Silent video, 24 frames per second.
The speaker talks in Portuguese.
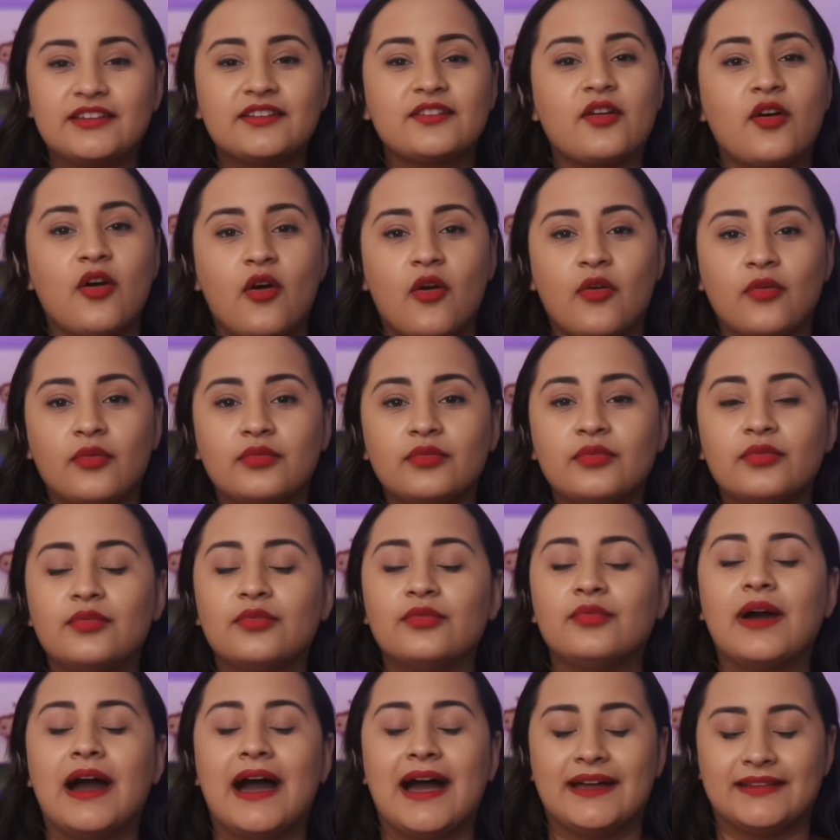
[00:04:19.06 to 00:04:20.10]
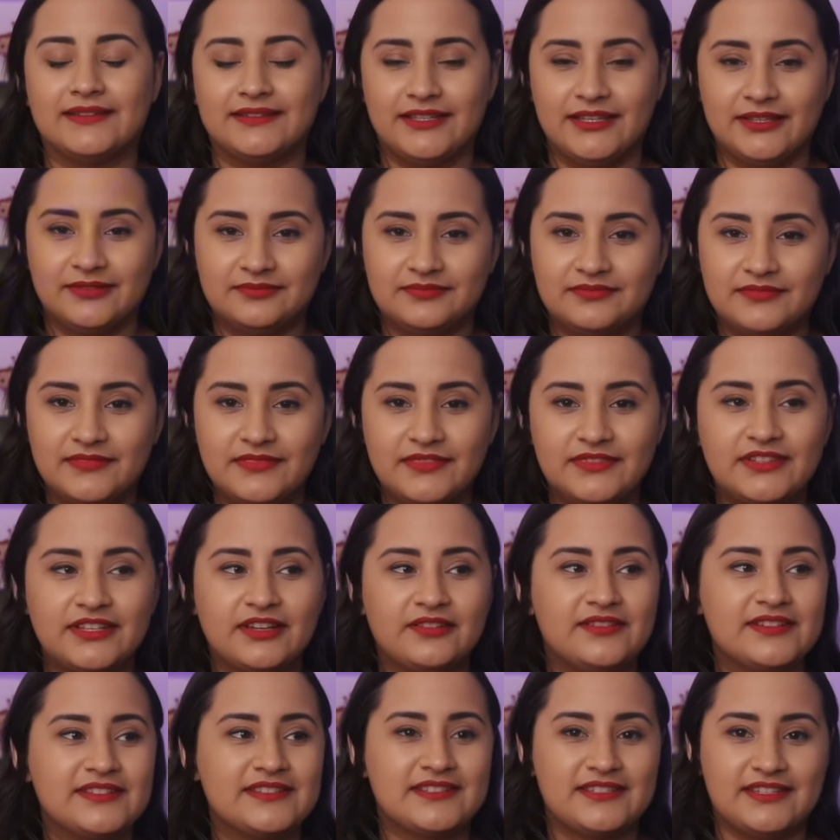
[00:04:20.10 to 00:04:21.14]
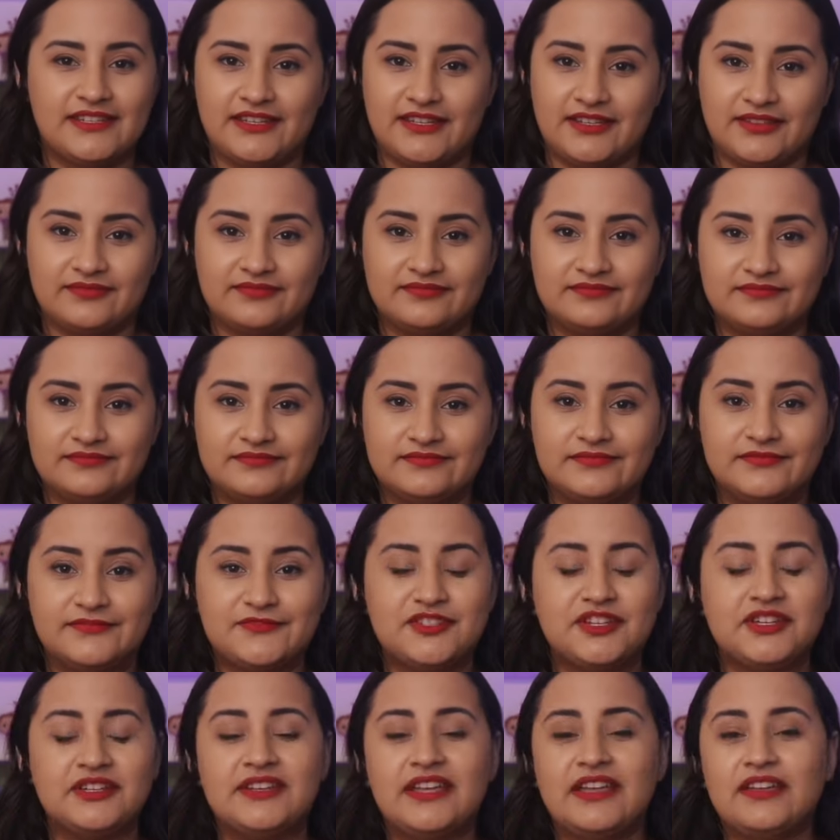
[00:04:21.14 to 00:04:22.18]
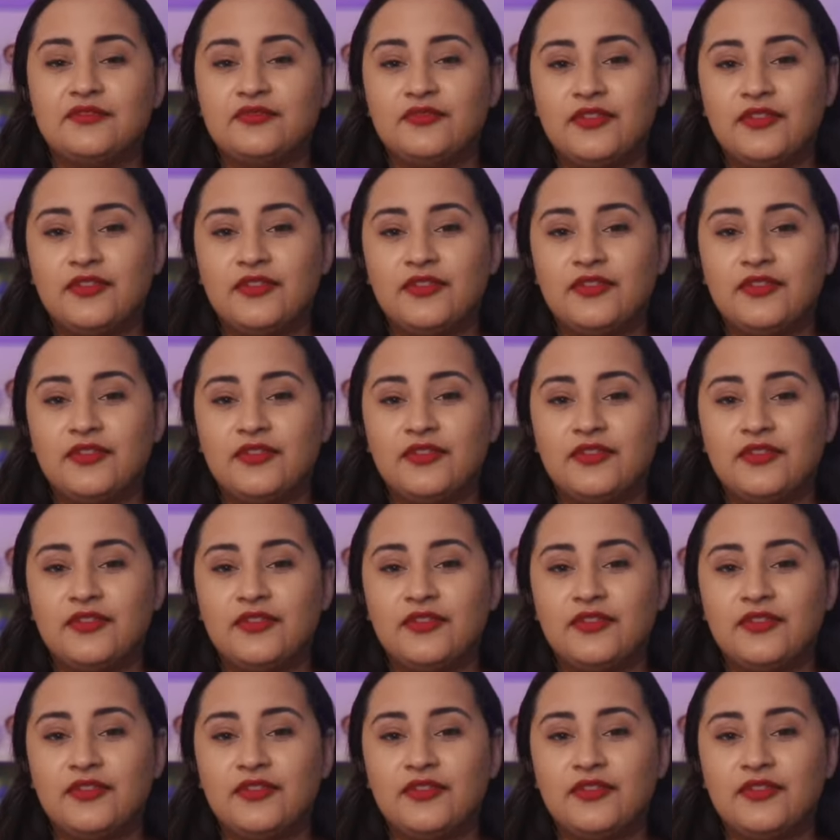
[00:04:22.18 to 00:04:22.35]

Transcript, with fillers: com o Adam. Então, assim, não tinha nem o que